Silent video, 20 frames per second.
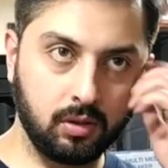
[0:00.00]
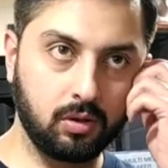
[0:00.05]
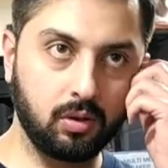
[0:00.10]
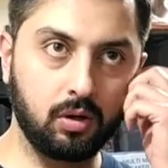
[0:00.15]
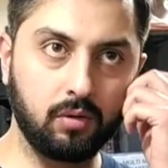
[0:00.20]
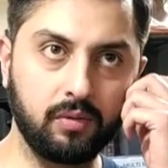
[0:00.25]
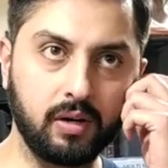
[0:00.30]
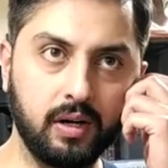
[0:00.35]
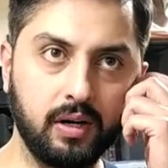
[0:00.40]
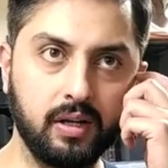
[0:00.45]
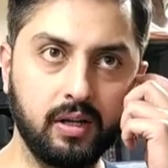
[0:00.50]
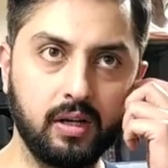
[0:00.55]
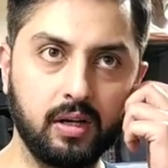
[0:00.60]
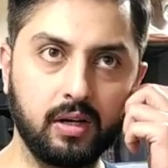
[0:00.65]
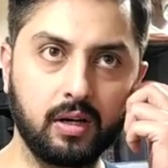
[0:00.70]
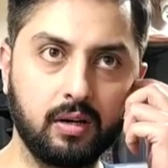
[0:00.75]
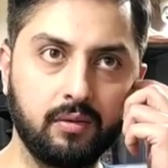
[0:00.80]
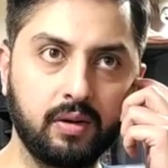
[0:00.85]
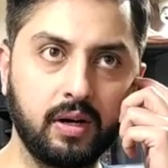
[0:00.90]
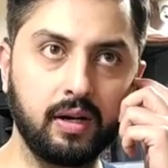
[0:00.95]
कॉलम वैरायटी की
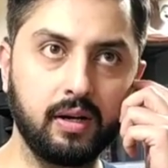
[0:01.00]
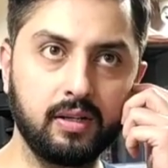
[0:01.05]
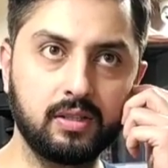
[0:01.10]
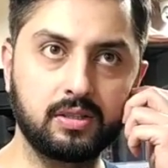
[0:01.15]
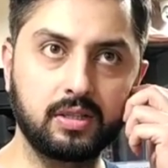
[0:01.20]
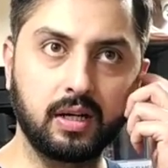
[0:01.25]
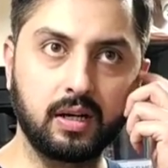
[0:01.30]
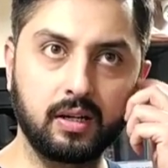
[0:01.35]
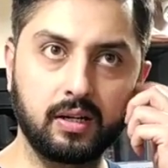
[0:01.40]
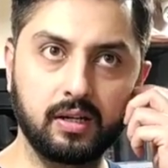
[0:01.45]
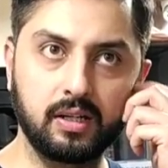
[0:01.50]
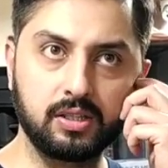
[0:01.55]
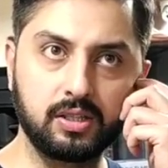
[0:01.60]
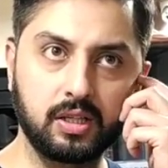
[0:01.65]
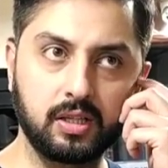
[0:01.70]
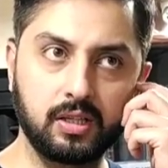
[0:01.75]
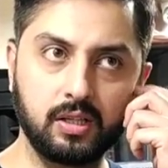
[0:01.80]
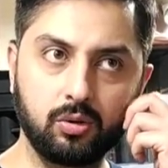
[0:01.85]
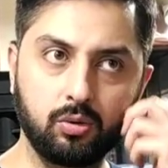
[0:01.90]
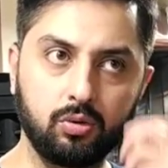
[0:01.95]
अगर आप वैरायटी स्टार्ट करना
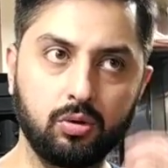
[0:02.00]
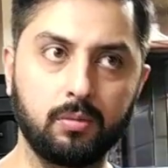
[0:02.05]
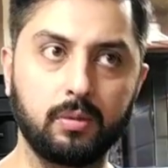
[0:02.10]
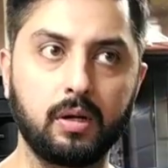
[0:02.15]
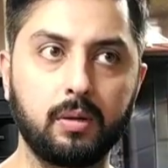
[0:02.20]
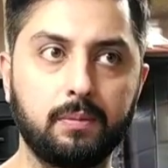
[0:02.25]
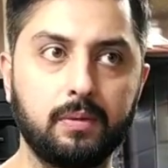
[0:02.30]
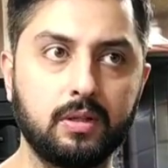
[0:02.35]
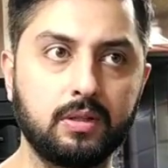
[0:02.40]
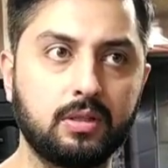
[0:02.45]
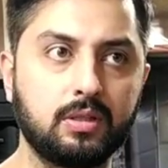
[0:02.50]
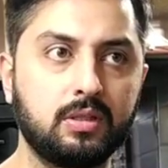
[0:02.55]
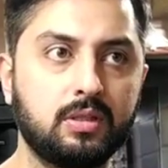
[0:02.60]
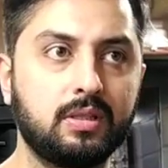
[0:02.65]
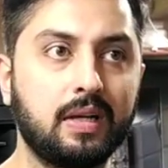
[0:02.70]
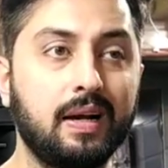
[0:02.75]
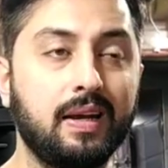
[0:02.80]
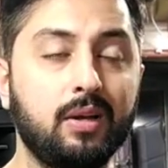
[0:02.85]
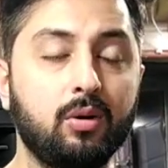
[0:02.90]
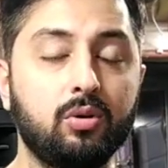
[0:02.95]
चाहते हैं तो हमारे पास
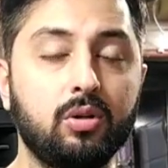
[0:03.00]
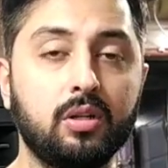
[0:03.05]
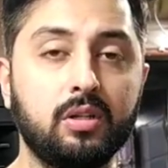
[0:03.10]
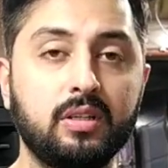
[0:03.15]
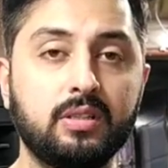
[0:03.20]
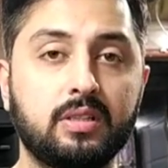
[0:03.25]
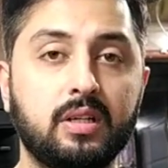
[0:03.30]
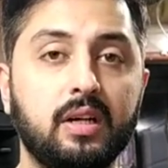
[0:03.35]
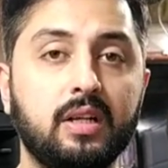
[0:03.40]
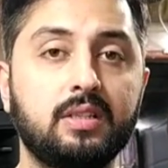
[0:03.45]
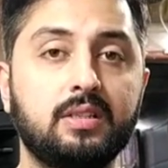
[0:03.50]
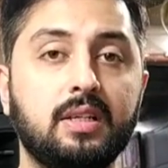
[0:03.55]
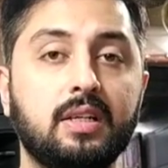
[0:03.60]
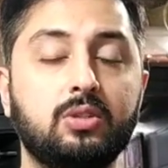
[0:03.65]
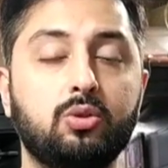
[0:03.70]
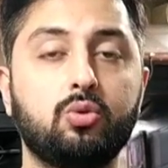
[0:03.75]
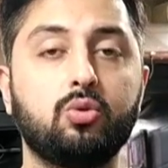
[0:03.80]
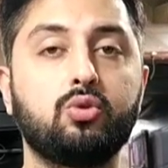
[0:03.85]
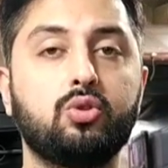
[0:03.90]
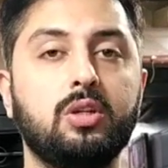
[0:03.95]
स्टार्टिंग हो जाती है साढ़े सात
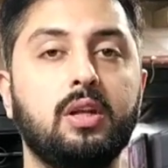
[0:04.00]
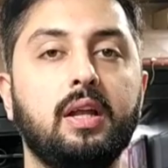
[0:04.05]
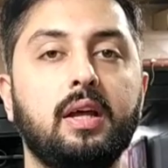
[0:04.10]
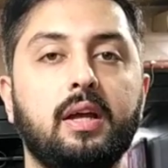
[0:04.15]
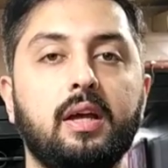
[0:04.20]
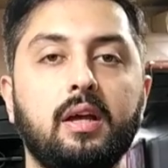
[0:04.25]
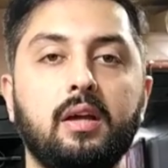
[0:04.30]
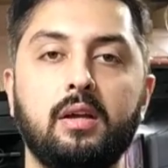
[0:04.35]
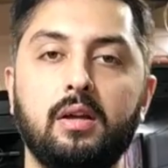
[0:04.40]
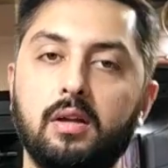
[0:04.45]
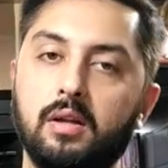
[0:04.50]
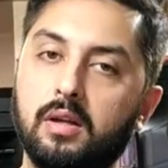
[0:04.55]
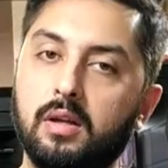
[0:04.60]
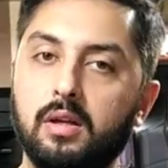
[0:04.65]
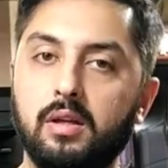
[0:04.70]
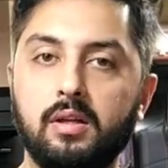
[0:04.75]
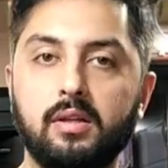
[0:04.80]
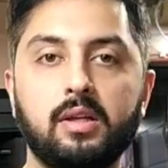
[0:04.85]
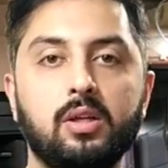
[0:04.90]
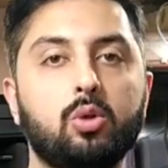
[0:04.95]
सौ से लेके
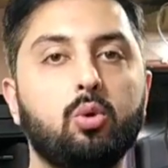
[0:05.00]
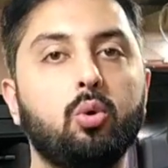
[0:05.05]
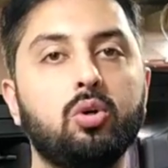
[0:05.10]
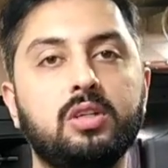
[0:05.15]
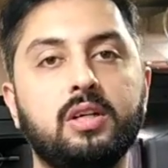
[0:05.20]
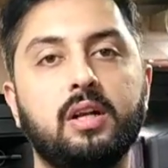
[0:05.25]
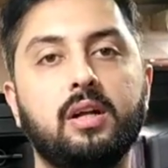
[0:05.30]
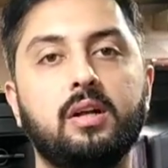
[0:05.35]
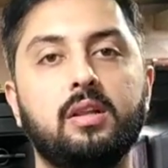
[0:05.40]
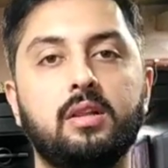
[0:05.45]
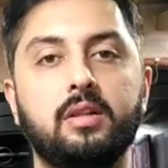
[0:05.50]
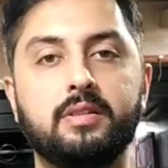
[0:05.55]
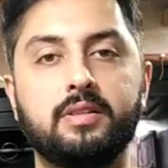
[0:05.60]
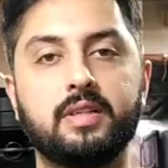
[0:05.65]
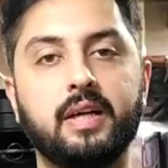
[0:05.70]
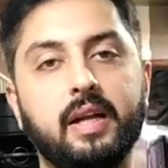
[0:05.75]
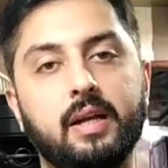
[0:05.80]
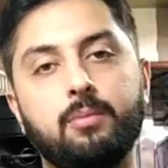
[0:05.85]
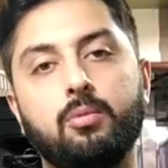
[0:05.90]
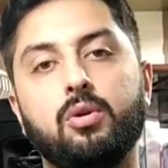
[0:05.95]
ठीक है ये दो हजार के अंदर
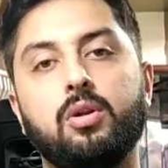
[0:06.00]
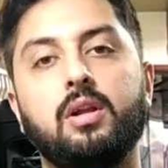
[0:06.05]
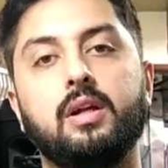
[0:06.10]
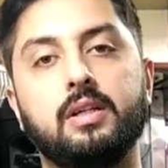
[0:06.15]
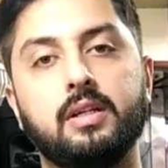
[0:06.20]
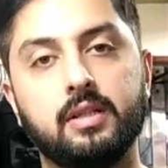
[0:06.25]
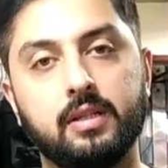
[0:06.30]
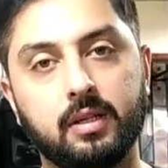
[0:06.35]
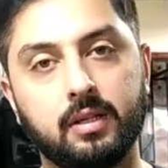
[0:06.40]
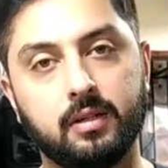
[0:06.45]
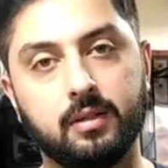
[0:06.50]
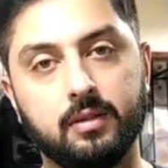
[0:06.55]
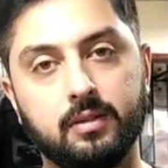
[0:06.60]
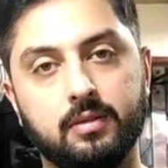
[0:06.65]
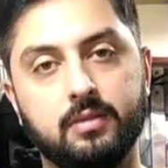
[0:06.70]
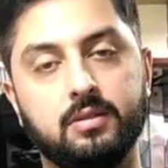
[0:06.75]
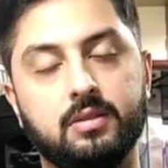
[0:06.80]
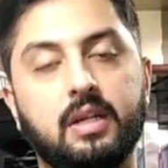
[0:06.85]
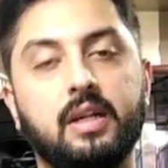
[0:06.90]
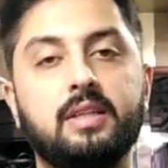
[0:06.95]
सारे मॉडल आ जाते
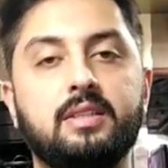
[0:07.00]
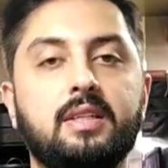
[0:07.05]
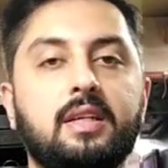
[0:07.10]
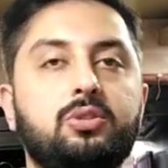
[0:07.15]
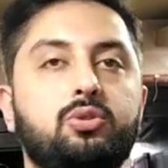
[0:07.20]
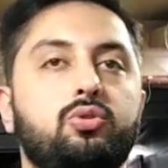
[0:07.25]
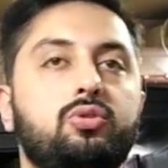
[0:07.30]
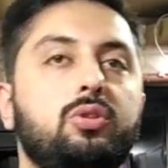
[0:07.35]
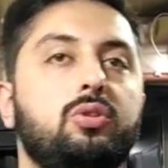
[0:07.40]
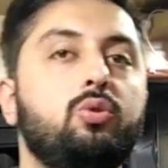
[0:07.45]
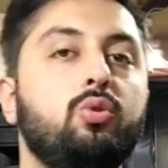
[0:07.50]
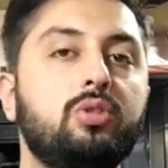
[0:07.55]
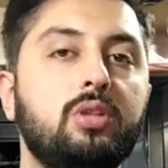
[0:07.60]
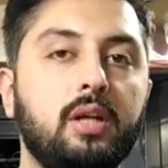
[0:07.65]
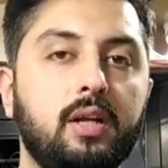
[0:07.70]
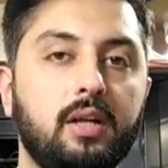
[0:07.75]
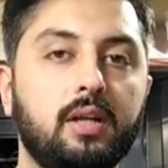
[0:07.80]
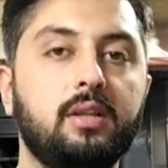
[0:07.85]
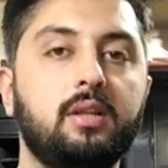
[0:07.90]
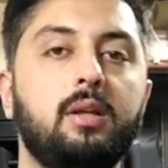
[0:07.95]
हैं साढ़े सात सौ से दो
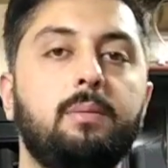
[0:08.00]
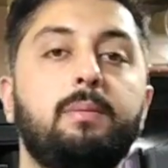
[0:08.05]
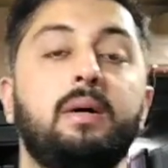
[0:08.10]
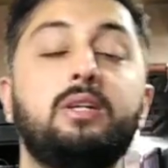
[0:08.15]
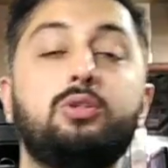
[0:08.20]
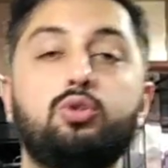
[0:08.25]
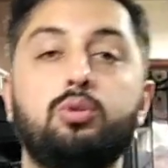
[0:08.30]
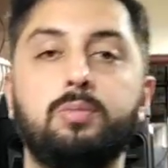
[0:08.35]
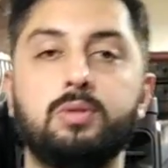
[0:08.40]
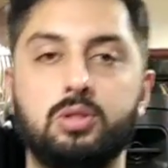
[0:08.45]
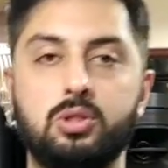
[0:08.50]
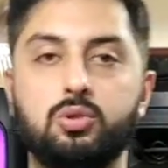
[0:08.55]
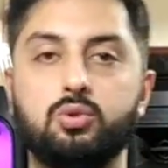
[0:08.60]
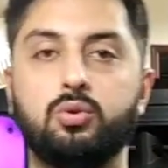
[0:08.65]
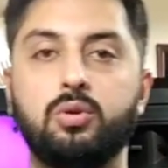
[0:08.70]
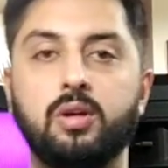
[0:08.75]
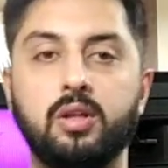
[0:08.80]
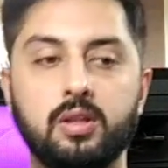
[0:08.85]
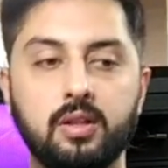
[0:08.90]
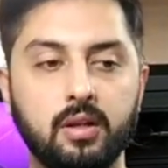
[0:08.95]
हजार के अंदर बाईस सौ पच्चीस सौ
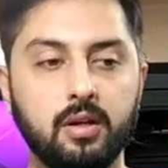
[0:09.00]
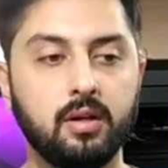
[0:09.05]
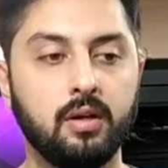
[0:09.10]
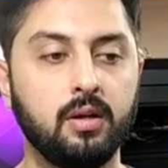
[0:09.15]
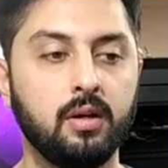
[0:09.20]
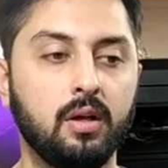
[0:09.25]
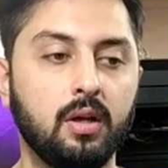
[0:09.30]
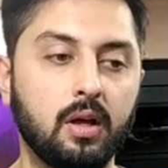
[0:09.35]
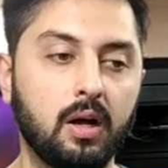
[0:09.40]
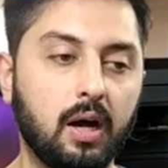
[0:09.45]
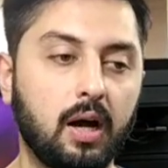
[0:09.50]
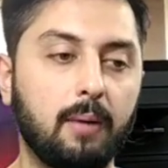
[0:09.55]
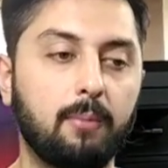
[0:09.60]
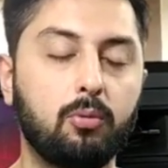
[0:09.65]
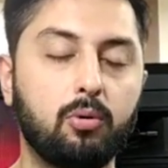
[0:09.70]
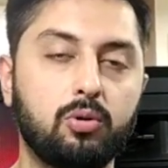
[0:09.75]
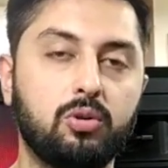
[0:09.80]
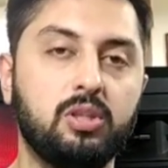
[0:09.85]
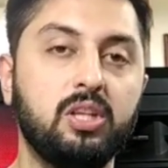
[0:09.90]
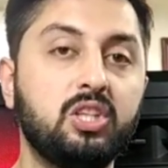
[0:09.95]
के अंदर ठीक है
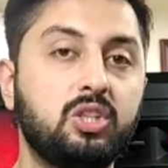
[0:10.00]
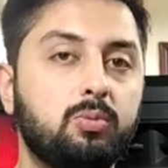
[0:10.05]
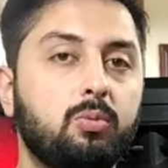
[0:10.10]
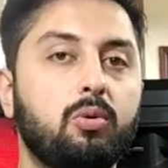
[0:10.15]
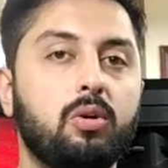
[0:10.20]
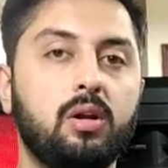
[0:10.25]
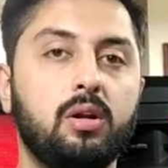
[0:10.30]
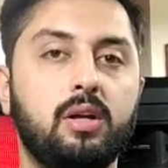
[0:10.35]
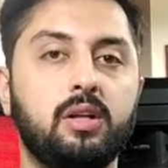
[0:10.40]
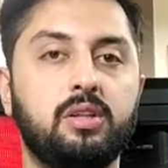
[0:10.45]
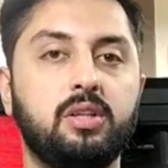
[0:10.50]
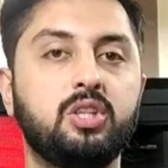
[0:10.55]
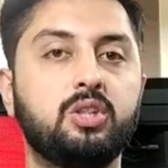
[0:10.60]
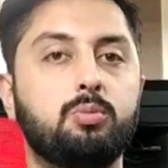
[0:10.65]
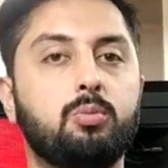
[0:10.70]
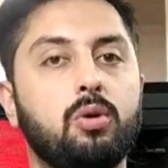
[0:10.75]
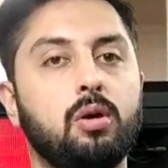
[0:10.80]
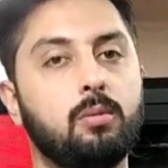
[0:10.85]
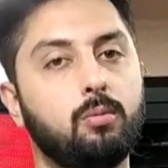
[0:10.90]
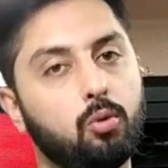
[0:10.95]
आपको तीस मॉडल के तीस
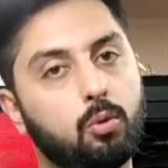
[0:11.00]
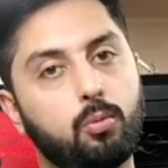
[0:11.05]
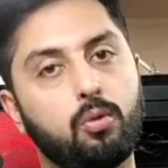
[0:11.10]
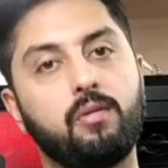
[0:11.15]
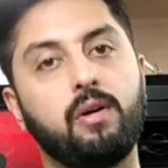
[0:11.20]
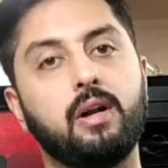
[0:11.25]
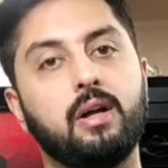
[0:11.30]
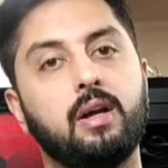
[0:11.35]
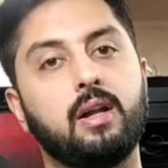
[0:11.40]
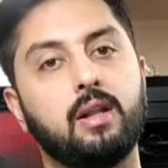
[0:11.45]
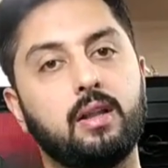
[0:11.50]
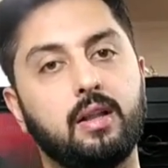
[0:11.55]
मॉडल हम लोग प्रोवाइड करा